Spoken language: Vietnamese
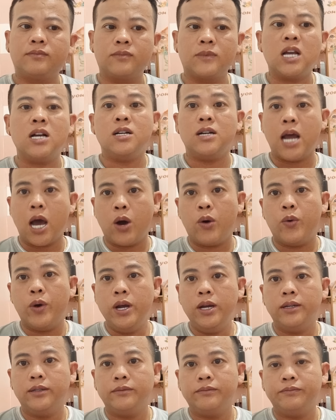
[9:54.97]
từ đầu
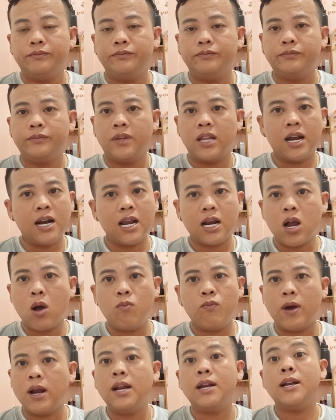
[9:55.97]
á, ở đây
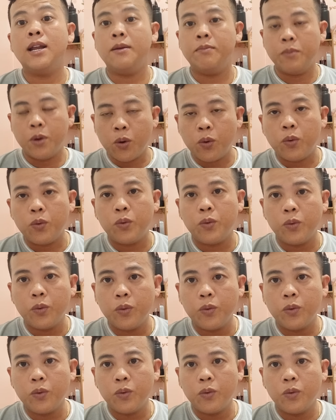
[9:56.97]
không phải là đền bù
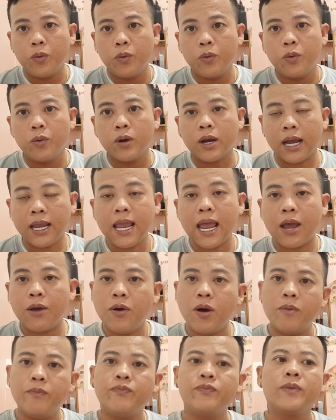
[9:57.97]
cả nhà hiểu
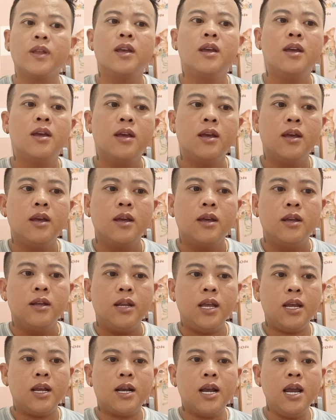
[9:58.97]
không
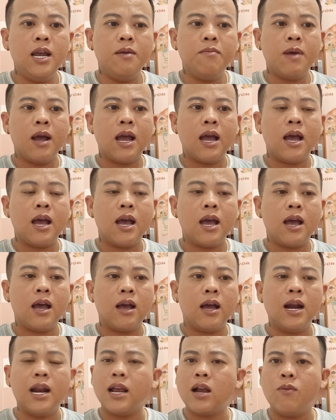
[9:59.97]
thì khi mà
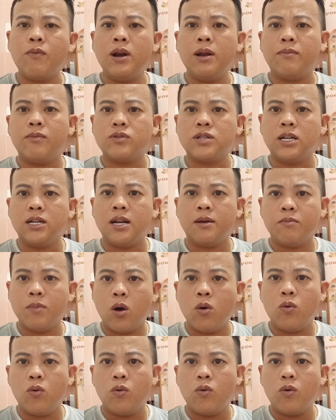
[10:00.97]
ở đây không phải là một sự đền
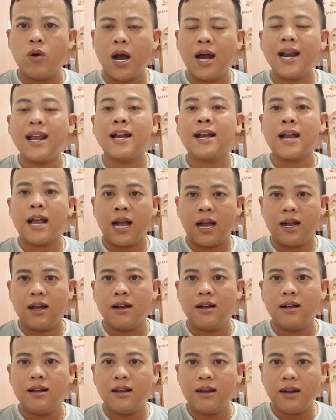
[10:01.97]
bù ở đây cần
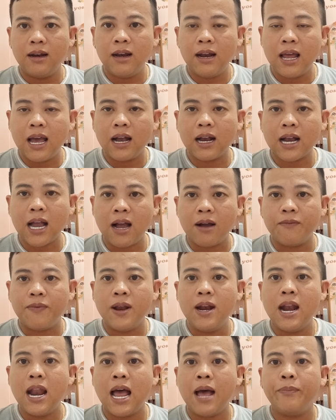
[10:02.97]
là cần
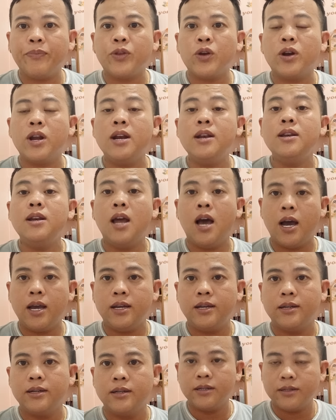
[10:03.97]
phải làm cho đến nơi
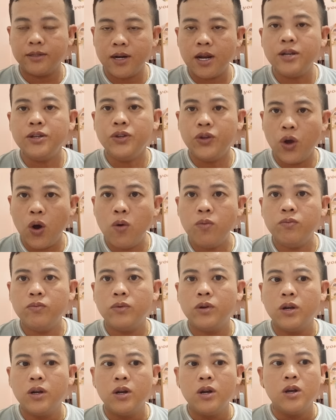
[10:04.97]
đến chốn
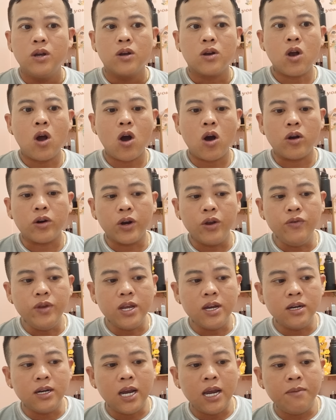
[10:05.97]
còn nếu
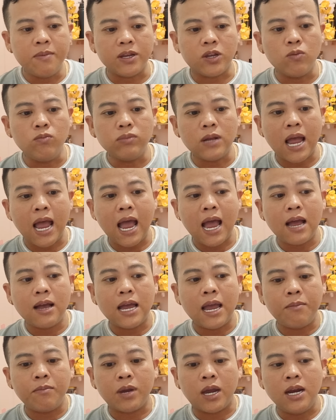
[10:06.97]
như khi mà chúng ta
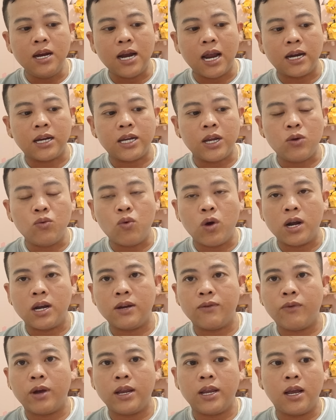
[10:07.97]
em nghĩ rằng chị
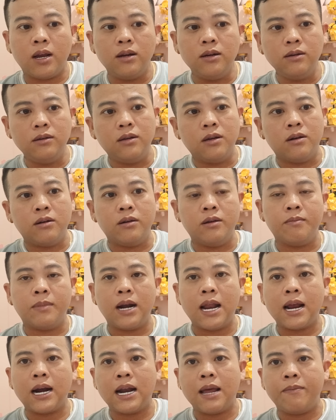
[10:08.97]
Quỳnh và những người mà
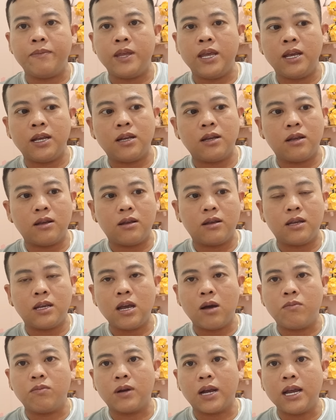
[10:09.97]
đang làm việc
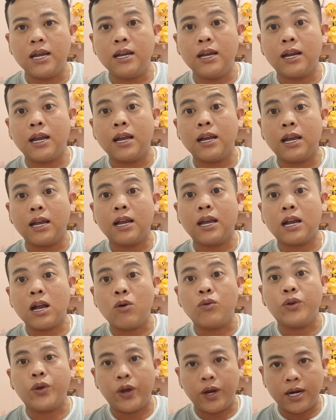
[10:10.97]
trong cái cái cái cái
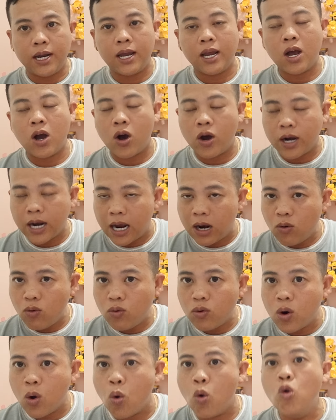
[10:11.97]
câu chuyện này họ đã
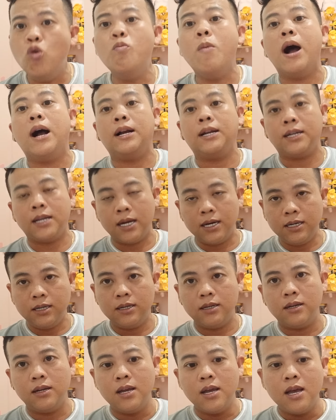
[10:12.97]
đủ bằng chứng
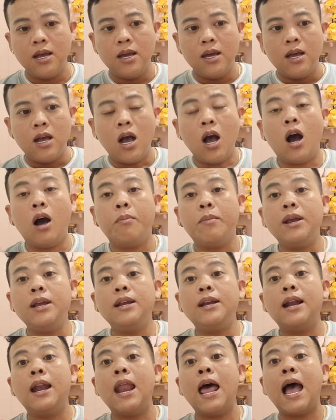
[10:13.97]
họ
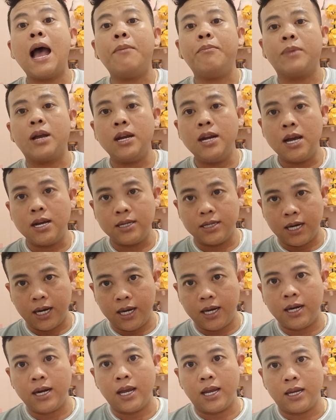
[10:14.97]
mới làm cái đơn
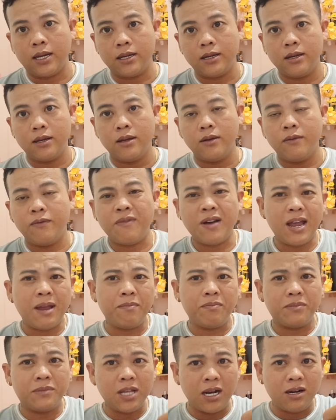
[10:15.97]
kiện này và
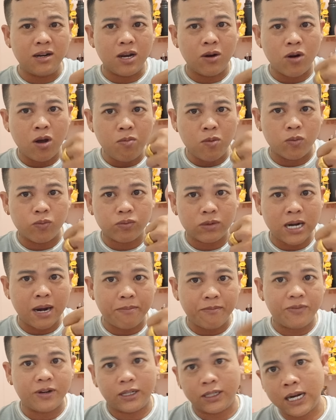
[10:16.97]
em tin điều đó một
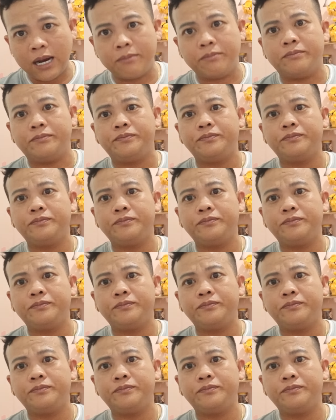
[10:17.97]
trăm phần trăm